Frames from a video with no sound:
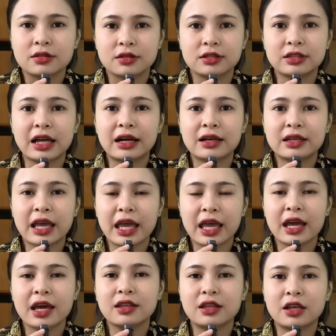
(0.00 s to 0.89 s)
người ta
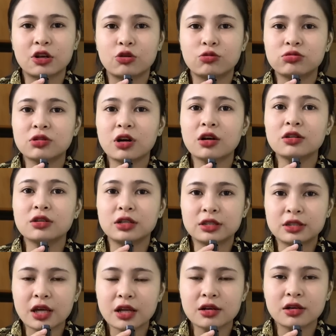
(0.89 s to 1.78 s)
nghe thì cũng có
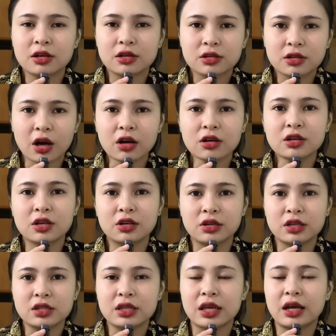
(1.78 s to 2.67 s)
người tin, có
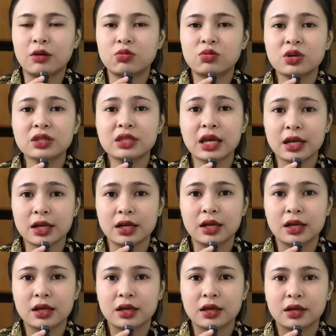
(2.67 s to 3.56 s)
người thì không có tin.
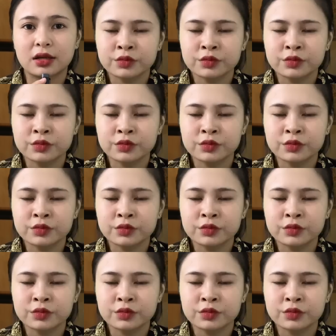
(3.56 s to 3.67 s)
